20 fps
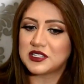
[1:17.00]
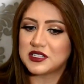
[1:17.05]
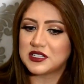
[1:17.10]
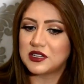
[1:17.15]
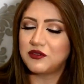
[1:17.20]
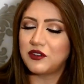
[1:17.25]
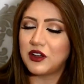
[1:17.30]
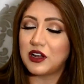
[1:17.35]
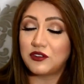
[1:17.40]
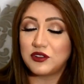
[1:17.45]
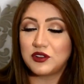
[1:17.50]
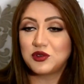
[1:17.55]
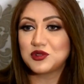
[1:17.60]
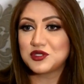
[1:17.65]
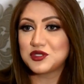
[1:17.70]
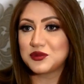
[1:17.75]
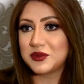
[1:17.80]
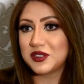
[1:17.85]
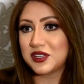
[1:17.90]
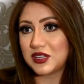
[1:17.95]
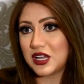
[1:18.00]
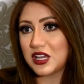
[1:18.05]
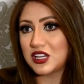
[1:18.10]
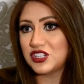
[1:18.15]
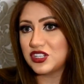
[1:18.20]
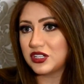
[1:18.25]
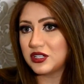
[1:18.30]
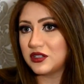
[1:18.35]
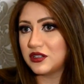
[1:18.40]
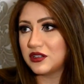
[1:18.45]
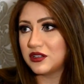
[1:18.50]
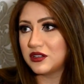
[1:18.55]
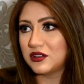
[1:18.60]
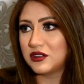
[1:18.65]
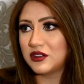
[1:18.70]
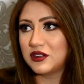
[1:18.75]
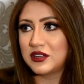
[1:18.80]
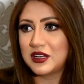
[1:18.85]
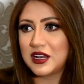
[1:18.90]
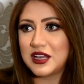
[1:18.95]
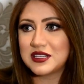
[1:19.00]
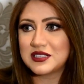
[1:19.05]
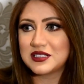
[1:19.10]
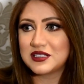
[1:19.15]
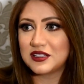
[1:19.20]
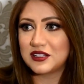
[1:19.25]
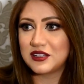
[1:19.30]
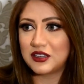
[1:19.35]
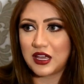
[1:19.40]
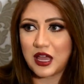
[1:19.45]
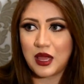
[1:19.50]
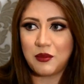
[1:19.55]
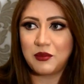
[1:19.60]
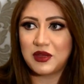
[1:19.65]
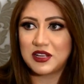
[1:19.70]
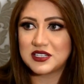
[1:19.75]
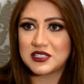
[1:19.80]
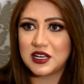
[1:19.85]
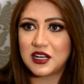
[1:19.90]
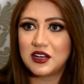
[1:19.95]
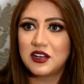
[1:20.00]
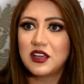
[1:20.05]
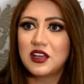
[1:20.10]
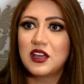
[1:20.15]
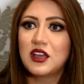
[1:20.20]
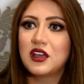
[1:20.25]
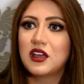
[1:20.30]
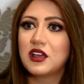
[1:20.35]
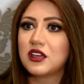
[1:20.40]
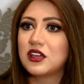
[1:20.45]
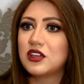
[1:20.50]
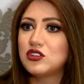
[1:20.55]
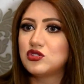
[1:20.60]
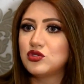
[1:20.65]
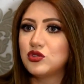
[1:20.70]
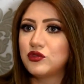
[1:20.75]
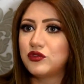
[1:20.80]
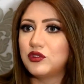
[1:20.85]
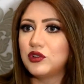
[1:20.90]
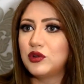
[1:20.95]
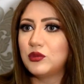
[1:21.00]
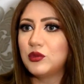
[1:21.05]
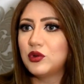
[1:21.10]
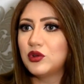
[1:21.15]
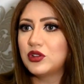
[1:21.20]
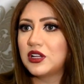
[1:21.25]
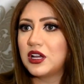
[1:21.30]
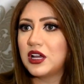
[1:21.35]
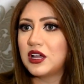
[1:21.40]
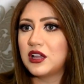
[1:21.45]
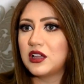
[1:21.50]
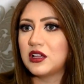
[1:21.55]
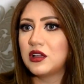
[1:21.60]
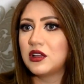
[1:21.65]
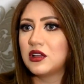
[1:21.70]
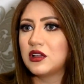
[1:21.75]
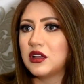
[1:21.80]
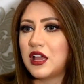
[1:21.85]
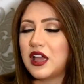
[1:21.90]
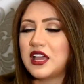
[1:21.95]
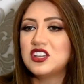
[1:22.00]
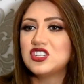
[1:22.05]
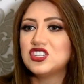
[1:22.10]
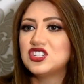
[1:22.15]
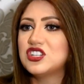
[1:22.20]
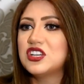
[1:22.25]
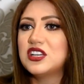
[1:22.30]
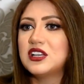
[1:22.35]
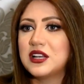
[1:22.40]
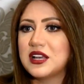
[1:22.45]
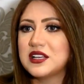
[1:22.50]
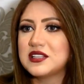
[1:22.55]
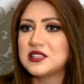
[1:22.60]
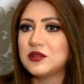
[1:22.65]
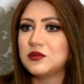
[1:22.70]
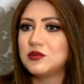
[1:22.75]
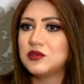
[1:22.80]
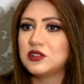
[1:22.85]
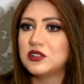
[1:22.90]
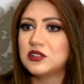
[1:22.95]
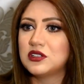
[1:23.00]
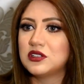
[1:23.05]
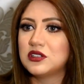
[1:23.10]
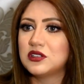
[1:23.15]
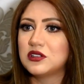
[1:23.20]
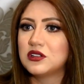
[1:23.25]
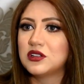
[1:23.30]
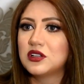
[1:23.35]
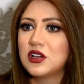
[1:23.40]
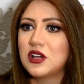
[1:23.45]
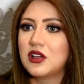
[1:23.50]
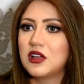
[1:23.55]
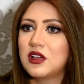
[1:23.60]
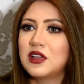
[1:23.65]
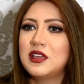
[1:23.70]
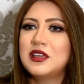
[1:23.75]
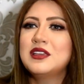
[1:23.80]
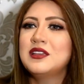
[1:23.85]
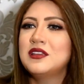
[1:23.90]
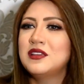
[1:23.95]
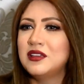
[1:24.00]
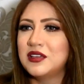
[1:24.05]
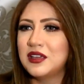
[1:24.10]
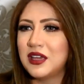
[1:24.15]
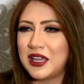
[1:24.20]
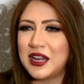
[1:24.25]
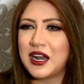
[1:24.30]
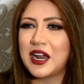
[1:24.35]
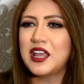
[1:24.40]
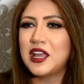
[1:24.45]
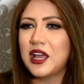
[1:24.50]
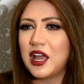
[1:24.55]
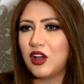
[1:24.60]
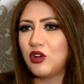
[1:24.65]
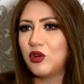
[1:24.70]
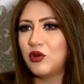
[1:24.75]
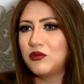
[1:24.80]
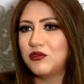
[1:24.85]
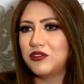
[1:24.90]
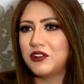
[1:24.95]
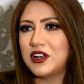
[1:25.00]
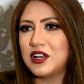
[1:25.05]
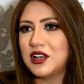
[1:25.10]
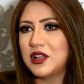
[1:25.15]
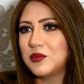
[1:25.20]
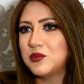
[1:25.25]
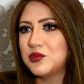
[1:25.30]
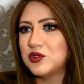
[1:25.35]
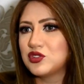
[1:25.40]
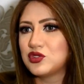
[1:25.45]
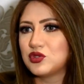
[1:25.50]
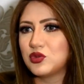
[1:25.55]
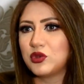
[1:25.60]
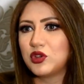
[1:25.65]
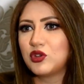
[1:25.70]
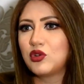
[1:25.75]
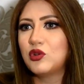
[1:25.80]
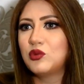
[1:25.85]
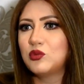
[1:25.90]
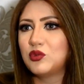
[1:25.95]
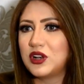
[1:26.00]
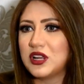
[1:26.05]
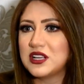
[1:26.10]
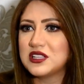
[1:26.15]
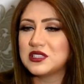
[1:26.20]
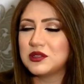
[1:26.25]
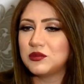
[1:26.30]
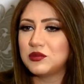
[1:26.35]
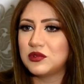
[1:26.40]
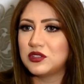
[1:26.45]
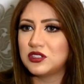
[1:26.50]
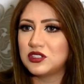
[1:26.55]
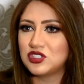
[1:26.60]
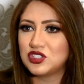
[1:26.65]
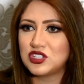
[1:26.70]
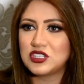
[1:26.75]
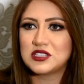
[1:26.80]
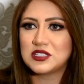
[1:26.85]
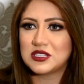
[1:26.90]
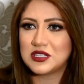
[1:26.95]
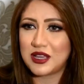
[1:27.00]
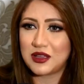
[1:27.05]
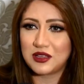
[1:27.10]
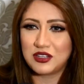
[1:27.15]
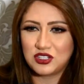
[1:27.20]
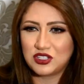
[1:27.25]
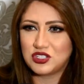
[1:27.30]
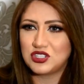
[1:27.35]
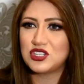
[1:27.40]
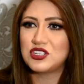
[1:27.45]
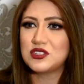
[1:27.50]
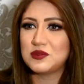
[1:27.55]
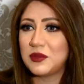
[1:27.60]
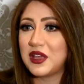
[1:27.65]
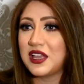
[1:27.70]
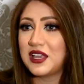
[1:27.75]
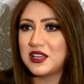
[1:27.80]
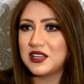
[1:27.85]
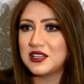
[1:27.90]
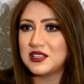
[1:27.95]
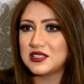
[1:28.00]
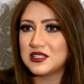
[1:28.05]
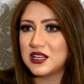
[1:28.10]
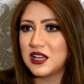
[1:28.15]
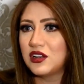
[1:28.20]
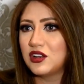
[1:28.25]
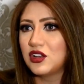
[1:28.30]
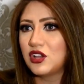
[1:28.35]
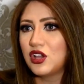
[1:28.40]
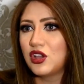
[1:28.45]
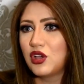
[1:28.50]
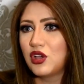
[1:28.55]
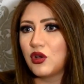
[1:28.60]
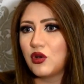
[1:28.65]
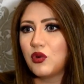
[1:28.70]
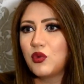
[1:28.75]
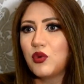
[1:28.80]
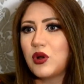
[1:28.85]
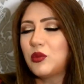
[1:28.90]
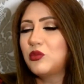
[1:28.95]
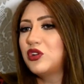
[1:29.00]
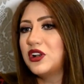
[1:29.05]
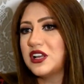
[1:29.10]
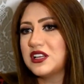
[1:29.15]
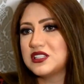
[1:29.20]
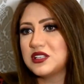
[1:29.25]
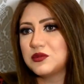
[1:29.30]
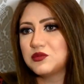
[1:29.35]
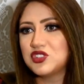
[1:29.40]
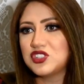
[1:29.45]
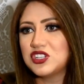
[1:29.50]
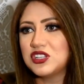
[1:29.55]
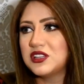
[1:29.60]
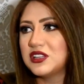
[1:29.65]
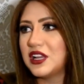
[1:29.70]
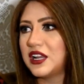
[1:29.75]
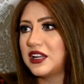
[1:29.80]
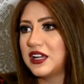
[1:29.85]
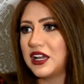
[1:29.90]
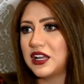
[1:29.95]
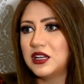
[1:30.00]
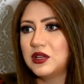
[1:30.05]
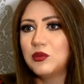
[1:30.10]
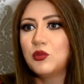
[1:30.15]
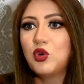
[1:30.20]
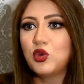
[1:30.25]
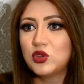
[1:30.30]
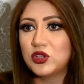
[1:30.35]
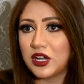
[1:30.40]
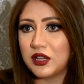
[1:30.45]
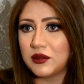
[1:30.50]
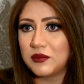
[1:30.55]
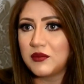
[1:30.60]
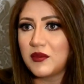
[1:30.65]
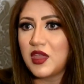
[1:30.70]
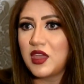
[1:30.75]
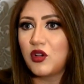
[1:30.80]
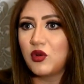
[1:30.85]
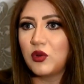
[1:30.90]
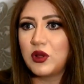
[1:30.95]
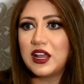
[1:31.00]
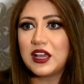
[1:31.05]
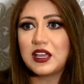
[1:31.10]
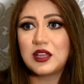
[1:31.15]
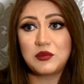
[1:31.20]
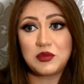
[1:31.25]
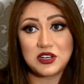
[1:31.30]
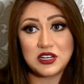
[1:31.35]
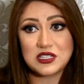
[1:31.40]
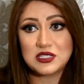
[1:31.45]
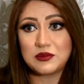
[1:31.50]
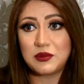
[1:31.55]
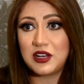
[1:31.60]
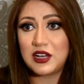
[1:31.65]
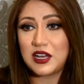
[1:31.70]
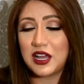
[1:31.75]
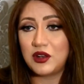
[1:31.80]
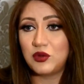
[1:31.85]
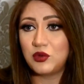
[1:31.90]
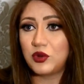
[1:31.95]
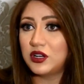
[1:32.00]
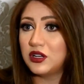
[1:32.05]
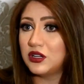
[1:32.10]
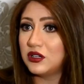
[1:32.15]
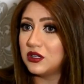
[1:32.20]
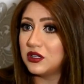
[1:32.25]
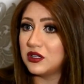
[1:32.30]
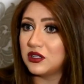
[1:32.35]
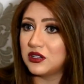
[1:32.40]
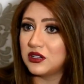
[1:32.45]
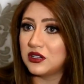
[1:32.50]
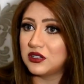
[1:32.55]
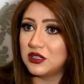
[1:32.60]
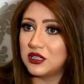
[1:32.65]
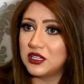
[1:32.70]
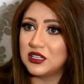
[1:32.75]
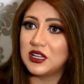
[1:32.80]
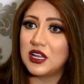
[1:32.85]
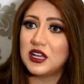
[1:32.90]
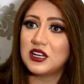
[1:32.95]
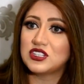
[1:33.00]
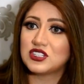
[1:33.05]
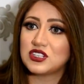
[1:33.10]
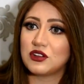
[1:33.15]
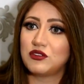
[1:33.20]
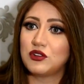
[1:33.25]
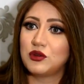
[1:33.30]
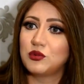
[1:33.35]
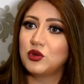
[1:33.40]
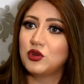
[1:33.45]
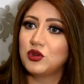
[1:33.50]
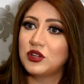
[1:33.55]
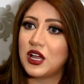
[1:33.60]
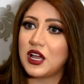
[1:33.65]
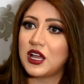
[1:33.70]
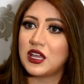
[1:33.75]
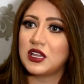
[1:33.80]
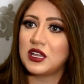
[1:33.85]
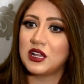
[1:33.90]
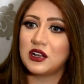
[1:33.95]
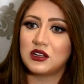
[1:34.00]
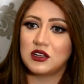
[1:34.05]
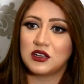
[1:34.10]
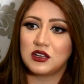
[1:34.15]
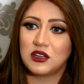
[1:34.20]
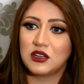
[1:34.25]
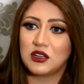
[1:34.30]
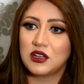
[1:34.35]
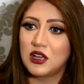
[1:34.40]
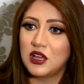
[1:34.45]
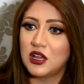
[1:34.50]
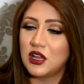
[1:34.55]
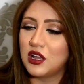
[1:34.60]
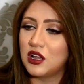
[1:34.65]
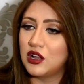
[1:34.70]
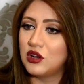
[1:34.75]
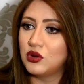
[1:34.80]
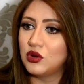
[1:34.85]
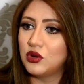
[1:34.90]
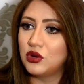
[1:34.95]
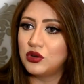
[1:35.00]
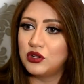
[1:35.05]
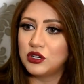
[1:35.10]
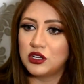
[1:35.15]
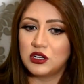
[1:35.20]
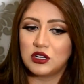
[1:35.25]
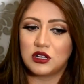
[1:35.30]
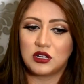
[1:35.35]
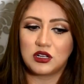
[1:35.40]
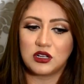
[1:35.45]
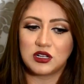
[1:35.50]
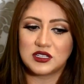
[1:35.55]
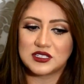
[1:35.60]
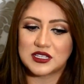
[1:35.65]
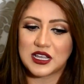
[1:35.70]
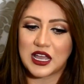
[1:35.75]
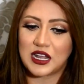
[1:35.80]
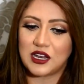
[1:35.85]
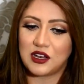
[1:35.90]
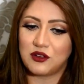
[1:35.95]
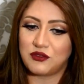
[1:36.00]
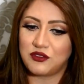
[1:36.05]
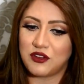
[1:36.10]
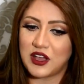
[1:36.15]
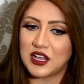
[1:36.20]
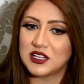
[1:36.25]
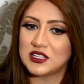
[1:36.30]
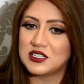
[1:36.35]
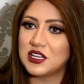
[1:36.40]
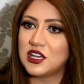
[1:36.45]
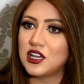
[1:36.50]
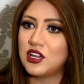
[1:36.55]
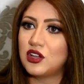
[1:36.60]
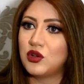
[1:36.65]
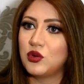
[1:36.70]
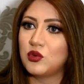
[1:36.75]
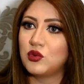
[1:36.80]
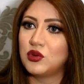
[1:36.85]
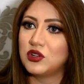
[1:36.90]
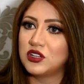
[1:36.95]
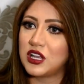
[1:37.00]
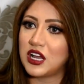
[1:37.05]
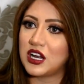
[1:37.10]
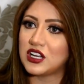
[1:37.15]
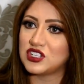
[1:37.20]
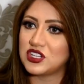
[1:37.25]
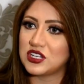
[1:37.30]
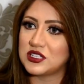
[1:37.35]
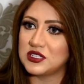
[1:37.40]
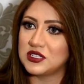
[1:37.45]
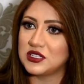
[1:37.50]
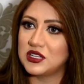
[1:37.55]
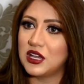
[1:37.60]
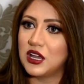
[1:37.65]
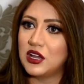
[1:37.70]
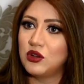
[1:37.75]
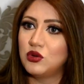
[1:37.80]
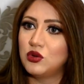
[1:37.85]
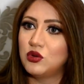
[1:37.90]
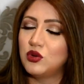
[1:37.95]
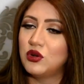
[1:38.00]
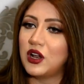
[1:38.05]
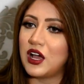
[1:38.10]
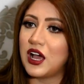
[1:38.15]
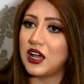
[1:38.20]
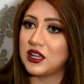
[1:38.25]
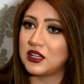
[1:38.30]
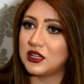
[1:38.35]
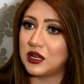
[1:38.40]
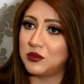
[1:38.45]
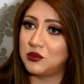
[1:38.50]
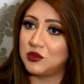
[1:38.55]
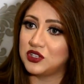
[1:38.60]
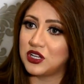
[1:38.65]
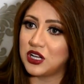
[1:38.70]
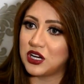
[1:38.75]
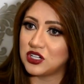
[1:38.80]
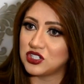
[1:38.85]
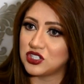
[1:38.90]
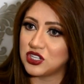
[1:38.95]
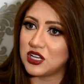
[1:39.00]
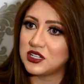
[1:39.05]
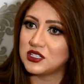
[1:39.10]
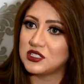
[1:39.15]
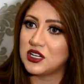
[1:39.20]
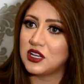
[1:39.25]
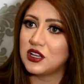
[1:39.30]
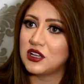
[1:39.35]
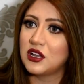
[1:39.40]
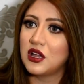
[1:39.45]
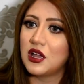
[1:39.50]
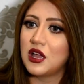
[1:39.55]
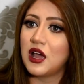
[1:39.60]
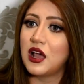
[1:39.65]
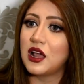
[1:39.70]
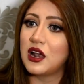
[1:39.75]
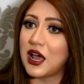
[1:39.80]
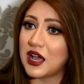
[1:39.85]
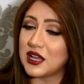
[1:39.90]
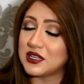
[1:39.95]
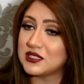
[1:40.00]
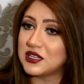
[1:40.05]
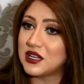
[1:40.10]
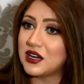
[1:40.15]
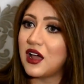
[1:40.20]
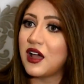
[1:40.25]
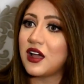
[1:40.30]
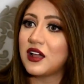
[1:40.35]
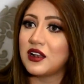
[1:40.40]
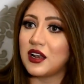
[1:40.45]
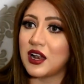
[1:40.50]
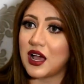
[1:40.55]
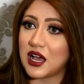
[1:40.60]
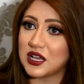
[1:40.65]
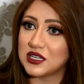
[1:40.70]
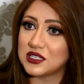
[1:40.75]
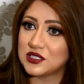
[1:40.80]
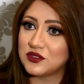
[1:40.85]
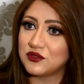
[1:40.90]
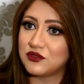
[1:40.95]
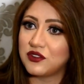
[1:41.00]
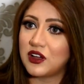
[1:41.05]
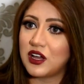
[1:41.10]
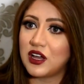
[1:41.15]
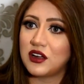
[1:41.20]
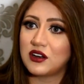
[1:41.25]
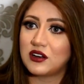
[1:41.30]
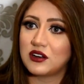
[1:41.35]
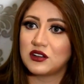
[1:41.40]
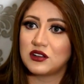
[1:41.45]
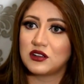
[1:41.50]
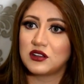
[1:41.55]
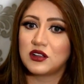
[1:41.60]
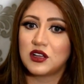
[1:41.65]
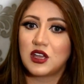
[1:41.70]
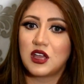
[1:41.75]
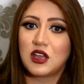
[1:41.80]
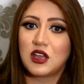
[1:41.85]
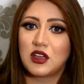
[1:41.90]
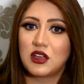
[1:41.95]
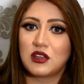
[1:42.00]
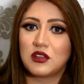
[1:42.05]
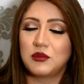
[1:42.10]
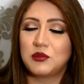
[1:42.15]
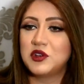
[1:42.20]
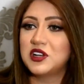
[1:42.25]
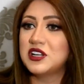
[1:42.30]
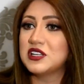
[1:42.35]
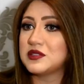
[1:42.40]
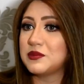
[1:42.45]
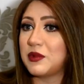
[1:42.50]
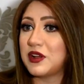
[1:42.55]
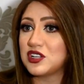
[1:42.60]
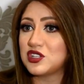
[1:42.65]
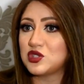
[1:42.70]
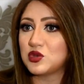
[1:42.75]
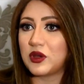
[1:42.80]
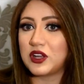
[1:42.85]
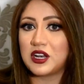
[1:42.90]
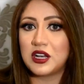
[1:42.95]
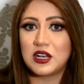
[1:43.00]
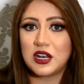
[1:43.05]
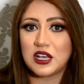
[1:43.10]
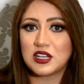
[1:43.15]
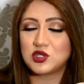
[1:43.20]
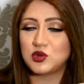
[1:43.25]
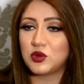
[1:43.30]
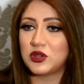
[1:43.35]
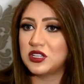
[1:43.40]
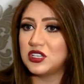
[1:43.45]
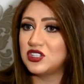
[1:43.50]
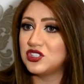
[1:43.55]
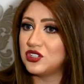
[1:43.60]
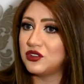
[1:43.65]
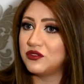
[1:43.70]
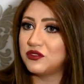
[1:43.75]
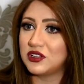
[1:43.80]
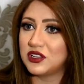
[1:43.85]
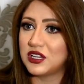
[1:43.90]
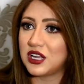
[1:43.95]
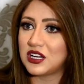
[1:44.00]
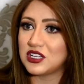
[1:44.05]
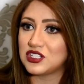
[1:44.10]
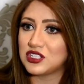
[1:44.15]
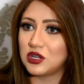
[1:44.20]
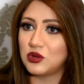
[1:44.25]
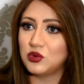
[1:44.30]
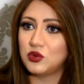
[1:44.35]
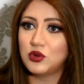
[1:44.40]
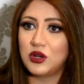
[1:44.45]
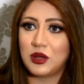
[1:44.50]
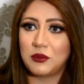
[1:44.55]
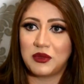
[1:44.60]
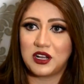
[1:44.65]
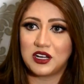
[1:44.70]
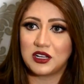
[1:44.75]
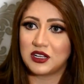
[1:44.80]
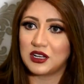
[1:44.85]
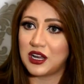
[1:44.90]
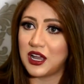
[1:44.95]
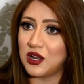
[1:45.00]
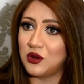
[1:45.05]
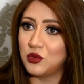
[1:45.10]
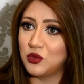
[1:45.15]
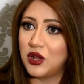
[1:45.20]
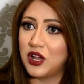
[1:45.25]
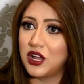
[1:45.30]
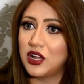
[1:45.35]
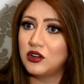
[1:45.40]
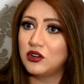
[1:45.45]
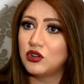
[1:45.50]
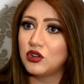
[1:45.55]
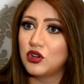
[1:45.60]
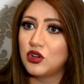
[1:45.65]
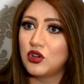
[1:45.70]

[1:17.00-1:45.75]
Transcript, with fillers: للصيف 2018 الناس عامة كيشوفوا الموضة آه، أي شيء يناسب يريحهم في اللبس ويكون مناسب للجسم لجسم أي إنسان هو مناسب جدا يعني موضة ولكن بالنسبة للألوان اللي دارجه في الموضه هي اللون الزهري الفاتح والدرجات ديالو الاخضر بدرجاته الازرق الاصفر بالنسبه للسواري الاسود يجي في الدرجه الاولى ملك الالوان